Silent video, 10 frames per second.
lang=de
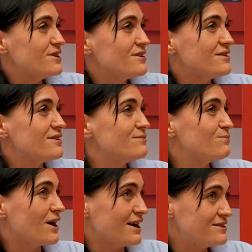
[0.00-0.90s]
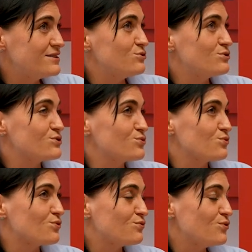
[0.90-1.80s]
Wir bereiten die
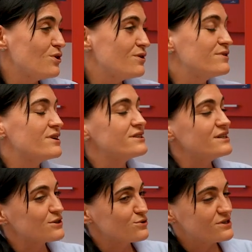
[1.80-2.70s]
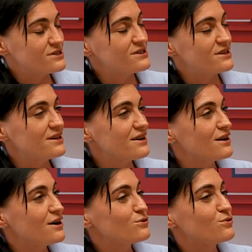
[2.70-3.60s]
Untersuchung vor, wir diagnostizieren die
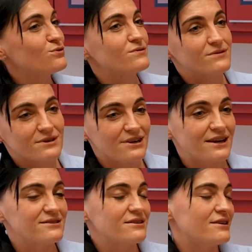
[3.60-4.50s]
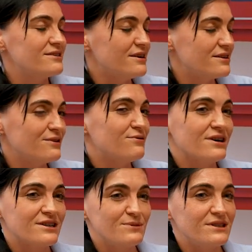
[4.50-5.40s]
Erkrankung und leiten dann an die anderen
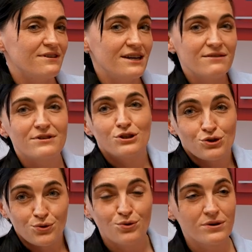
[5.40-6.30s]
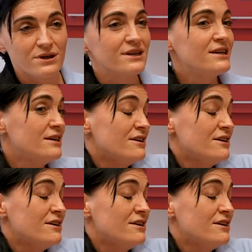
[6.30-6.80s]
Fachgebiete weiter, wie die Chirurgen.